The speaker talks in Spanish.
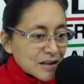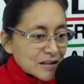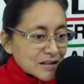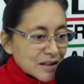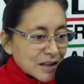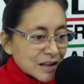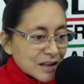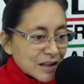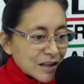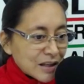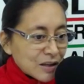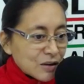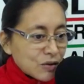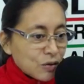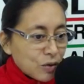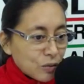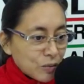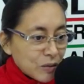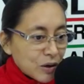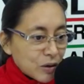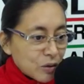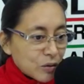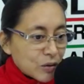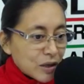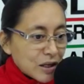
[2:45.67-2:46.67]
hasta que no
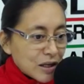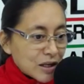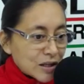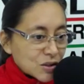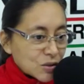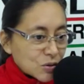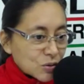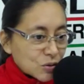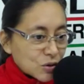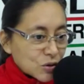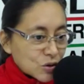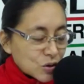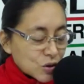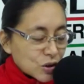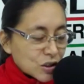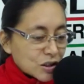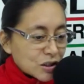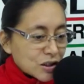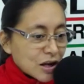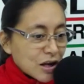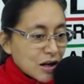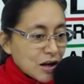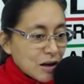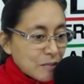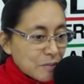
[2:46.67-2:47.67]
mejoren las condiciones